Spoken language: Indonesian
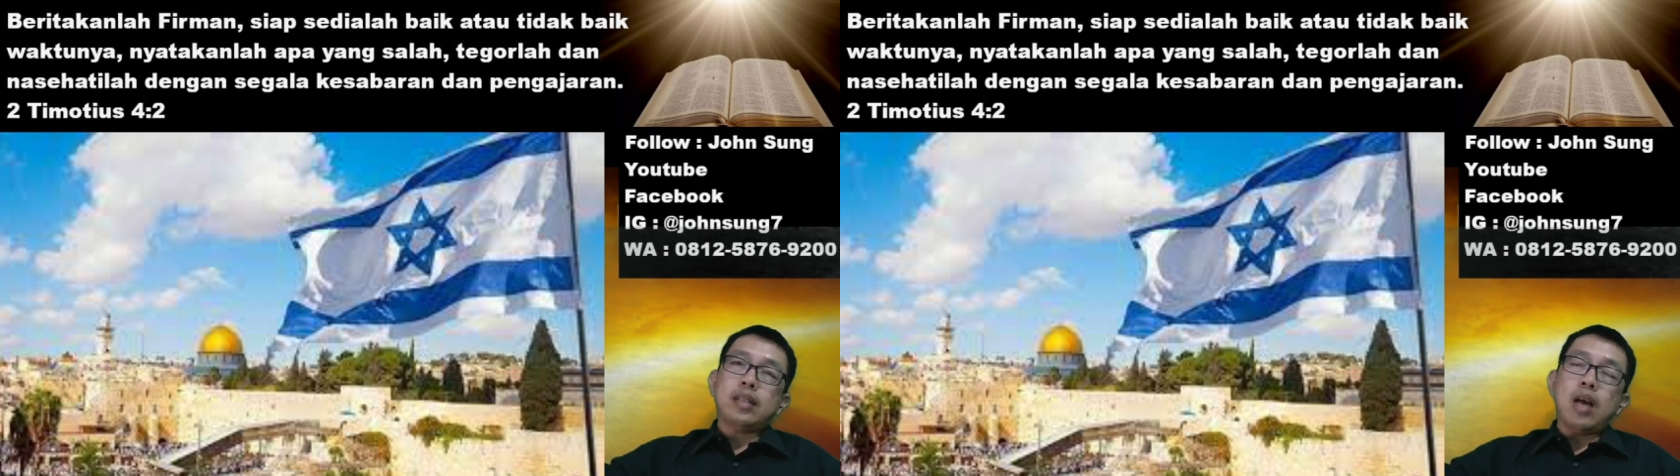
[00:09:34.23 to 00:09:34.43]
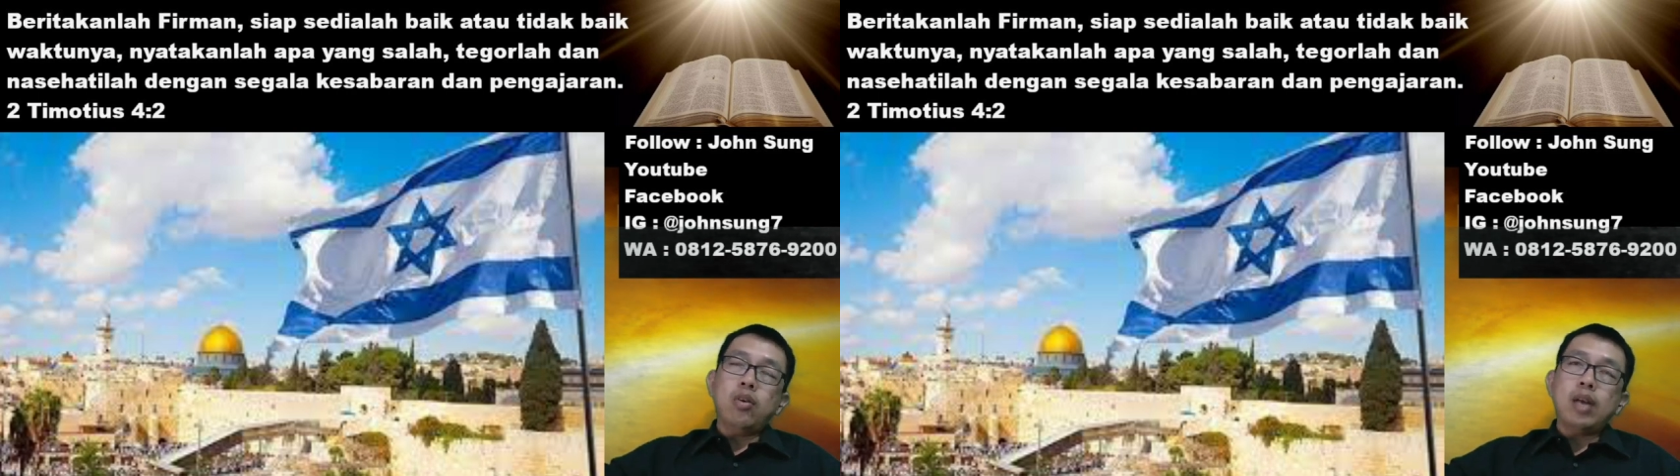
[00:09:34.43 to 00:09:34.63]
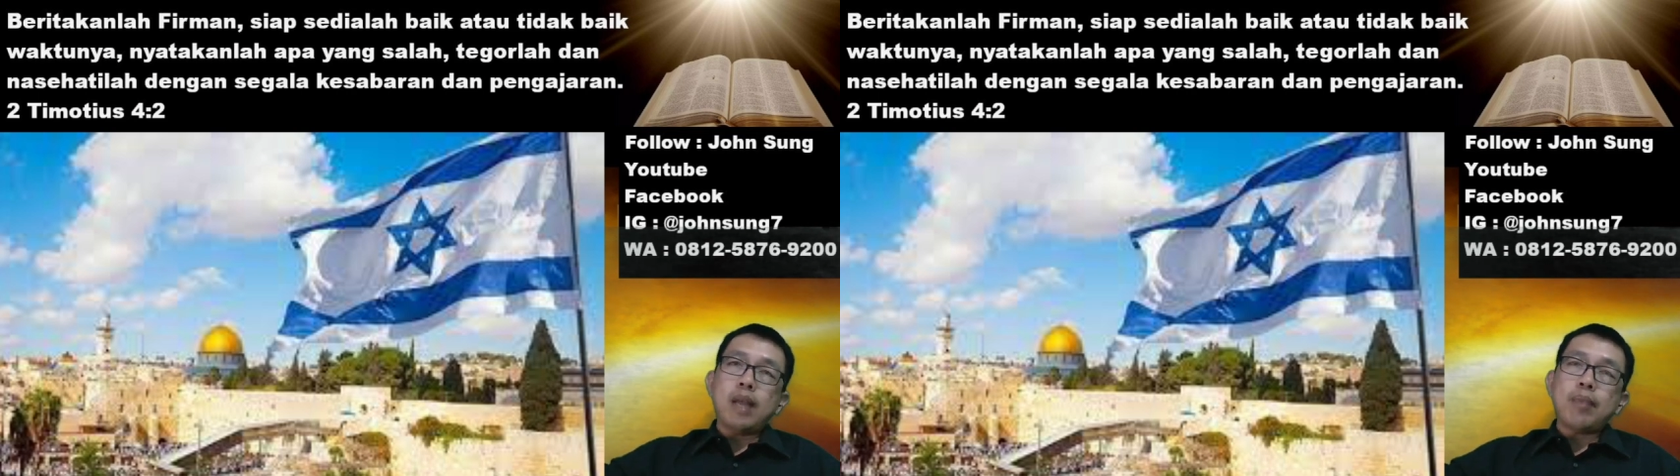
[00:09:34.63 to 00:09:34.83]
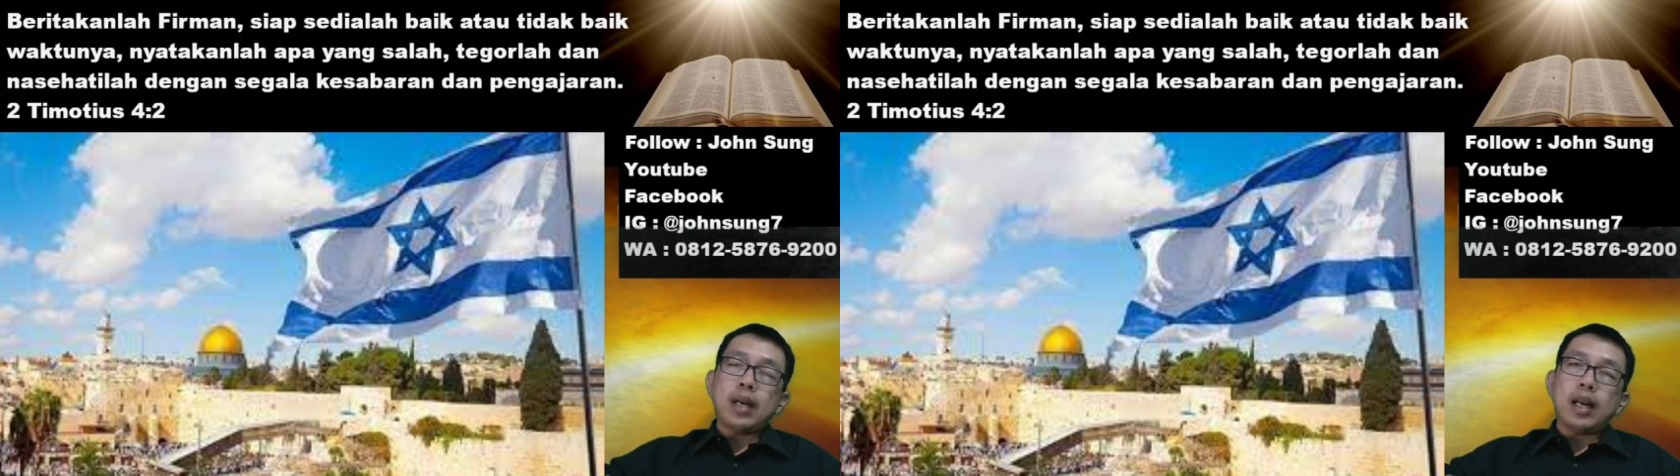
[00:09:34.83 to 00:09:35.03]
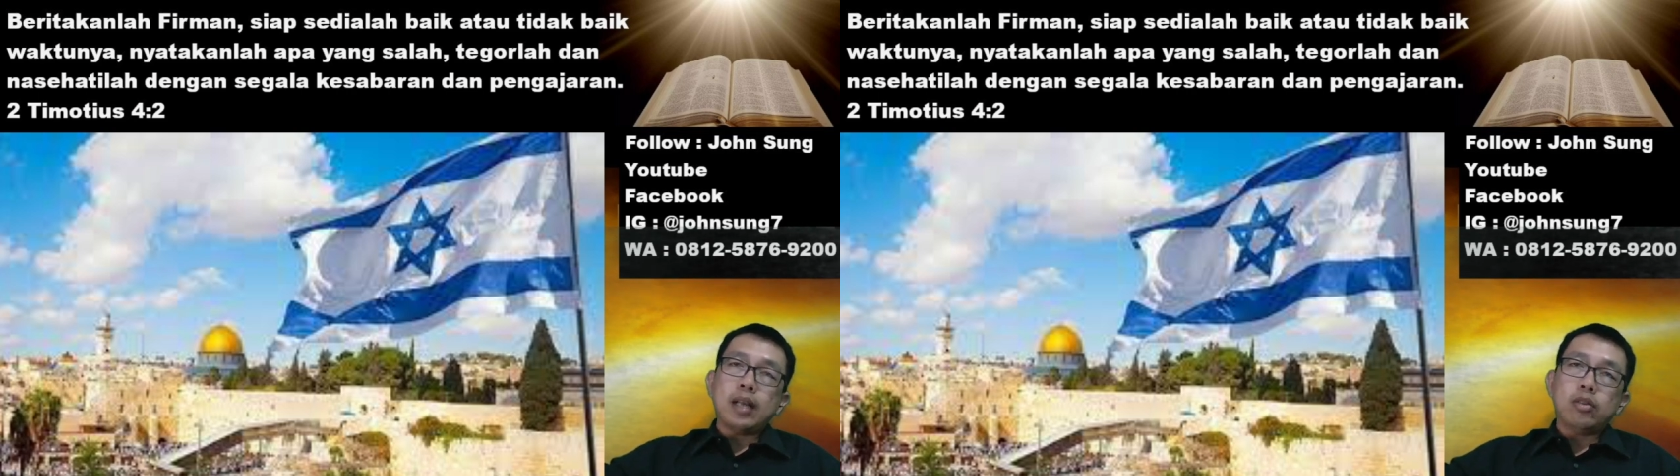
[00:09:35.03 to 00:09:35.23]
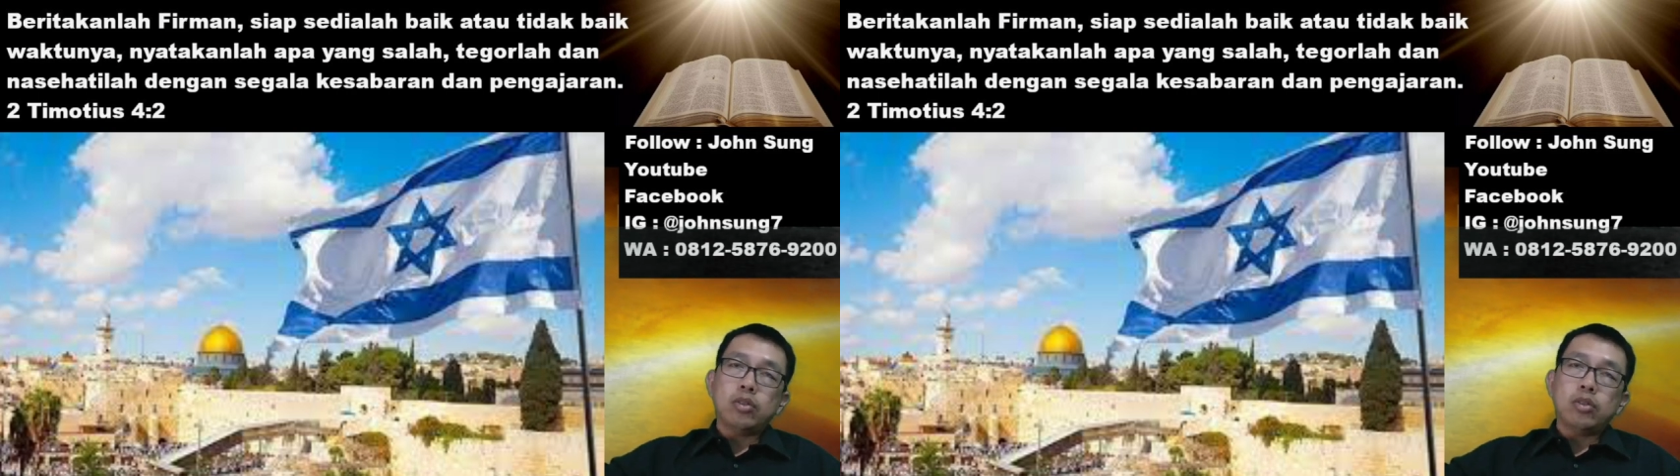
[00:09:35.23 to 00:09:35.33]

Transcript: tahun 800